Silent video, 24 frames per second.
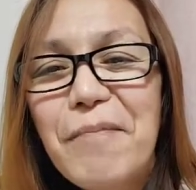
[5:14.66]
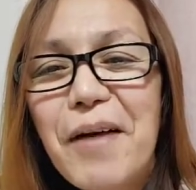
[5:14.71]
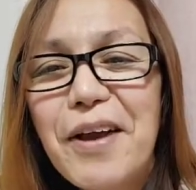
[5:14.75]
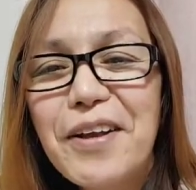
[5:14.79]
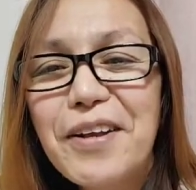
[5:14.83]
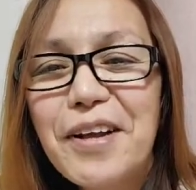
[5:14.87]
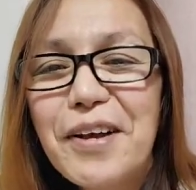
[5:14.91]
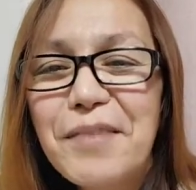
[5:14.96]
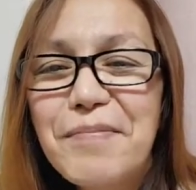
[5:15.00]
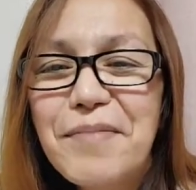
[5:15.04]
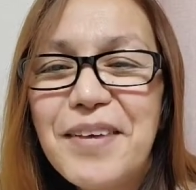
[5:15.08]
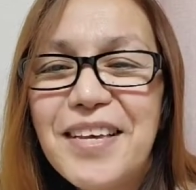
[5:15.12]

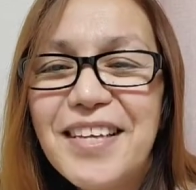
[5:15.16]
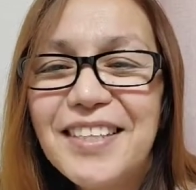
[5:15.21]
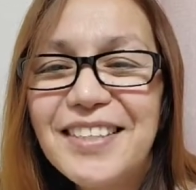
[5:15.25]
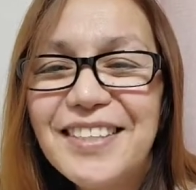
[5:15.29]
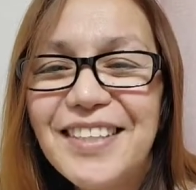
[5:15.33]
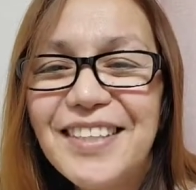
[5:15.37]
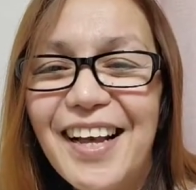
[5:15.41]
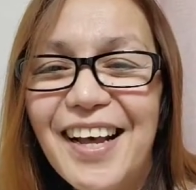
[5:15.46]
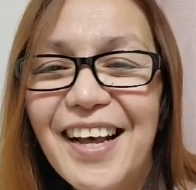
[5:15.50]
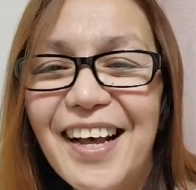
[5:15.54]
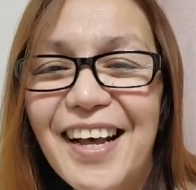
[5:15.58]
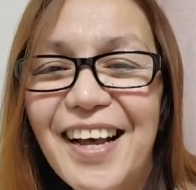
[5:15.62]
Mayang gabi
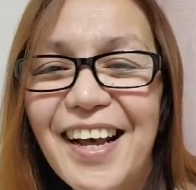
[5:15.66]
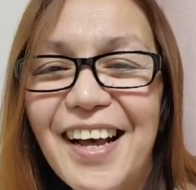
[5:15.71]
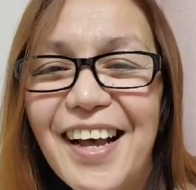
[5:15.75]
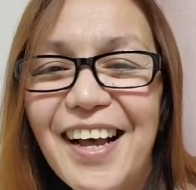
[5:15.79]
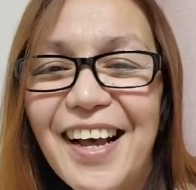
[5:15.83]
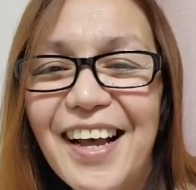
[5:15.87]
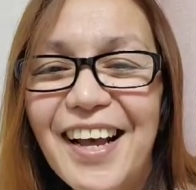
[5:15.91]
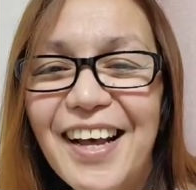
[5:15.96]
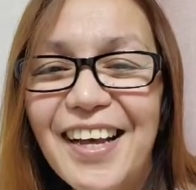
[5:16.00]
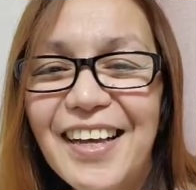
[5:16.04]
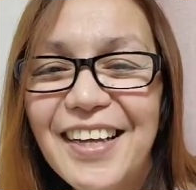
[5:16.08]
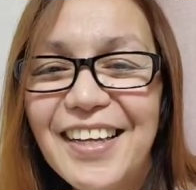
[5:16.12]

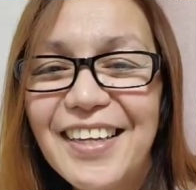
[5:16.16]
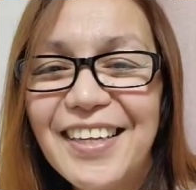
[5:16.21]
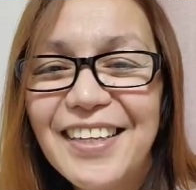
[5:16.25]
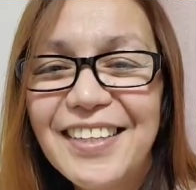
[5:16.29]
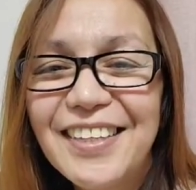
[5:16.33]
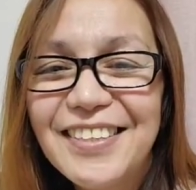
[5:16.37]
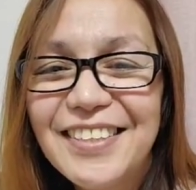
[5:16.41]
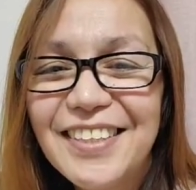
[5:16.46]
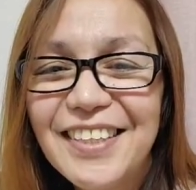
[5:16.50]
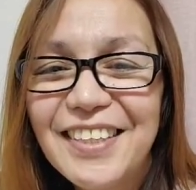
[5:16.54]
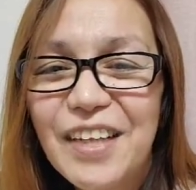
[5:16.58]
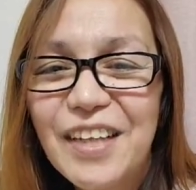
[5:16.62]

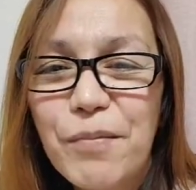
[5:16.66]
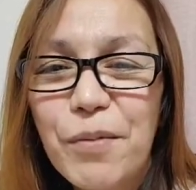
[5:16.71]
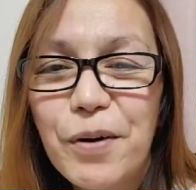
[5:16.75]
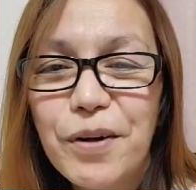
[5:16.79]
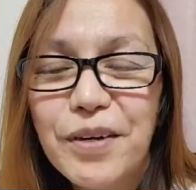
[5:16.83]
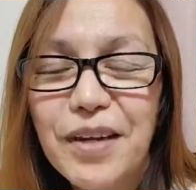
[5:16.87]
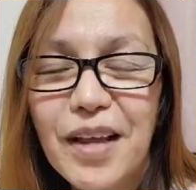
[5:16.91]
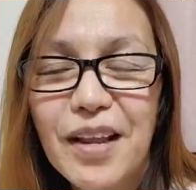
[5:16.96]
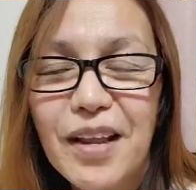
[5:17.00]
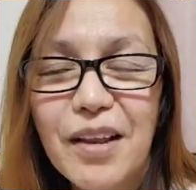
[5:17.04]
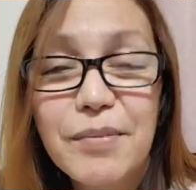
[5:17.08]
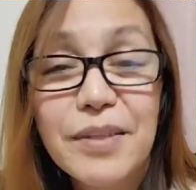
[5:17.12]
diyan, diyan ka
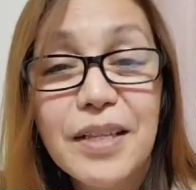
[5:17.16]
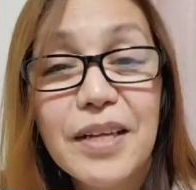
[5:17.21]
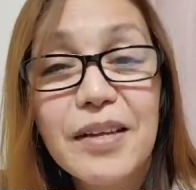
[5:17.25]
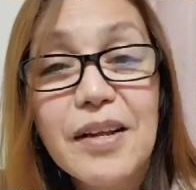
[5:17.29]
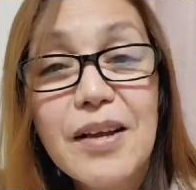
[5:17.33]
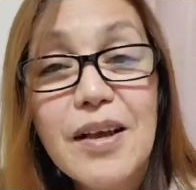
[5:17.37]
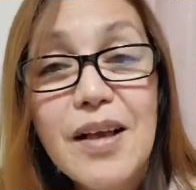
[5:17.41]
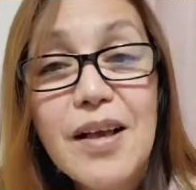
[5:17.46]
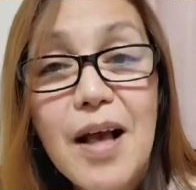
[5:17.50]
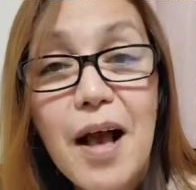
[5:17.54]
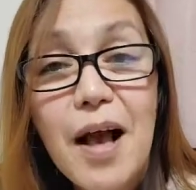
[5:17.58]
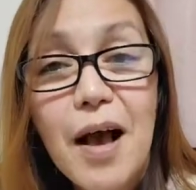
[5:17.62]
born labitan
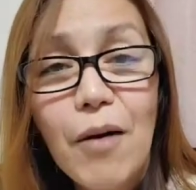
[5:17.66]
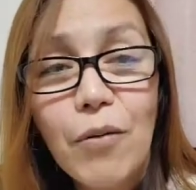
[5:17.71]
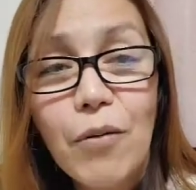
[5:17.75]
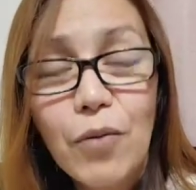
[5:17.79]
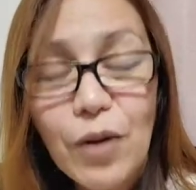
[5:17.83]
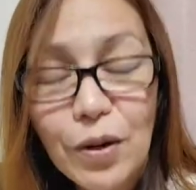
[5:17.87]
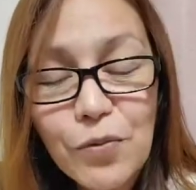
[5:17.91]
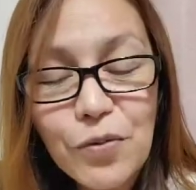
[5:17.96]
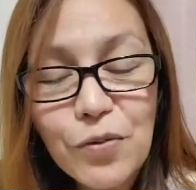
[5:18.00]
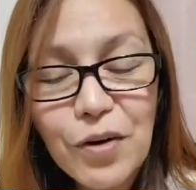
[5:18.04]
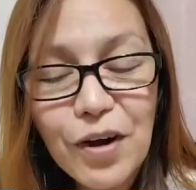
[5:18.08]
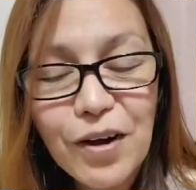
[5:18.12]

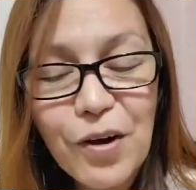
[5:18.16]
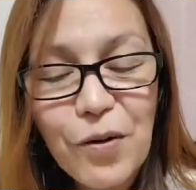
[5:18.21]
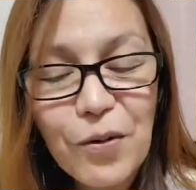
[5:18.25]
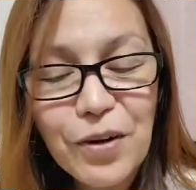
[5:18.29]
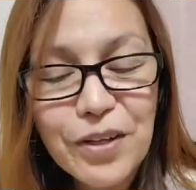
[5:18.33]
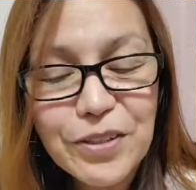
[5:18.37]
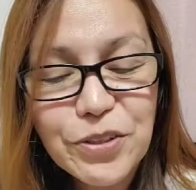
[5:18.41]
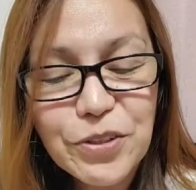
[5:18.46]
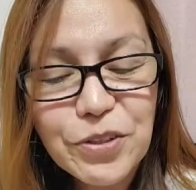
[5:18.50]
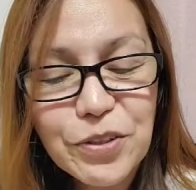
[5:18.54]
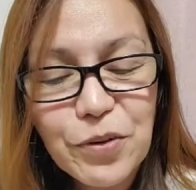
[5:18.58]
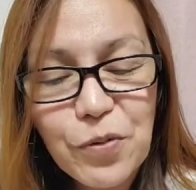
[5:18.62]
Wala ko kaon
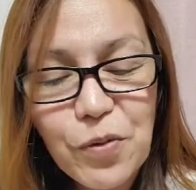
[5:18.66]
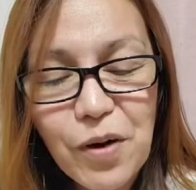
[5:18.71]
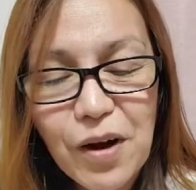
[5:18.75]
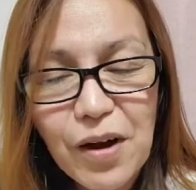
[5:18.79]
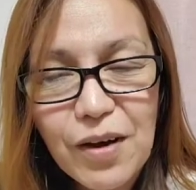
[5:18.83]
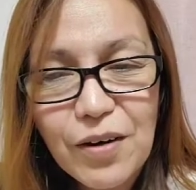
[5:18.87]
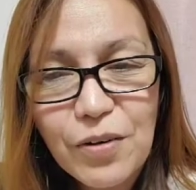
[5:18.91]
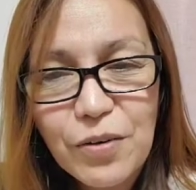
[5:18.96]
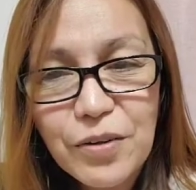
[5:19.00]
lechon ko nga.